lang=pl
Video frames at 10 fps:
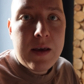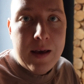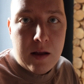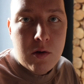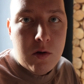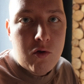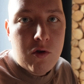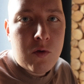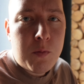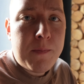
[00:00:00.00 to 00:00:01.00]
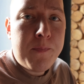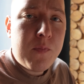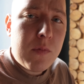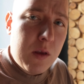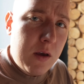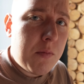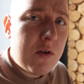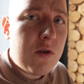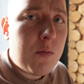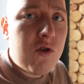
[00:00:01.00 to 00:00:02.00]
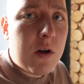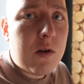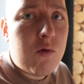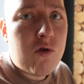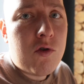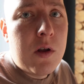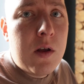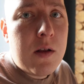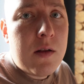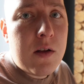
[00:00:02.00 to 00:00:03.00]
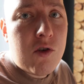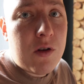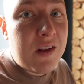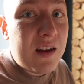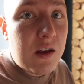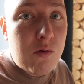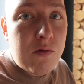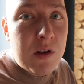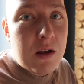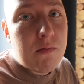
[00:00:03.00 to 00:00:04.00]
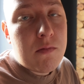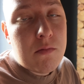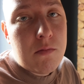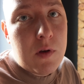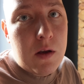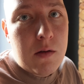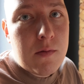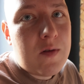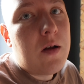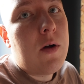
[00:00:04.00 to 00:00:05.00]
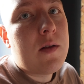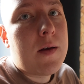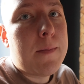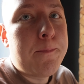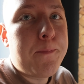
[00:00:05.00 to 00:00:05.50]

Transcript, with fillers: Ja dokończę zupę i będziemy czekać już na nasze danie główne i sałatkę.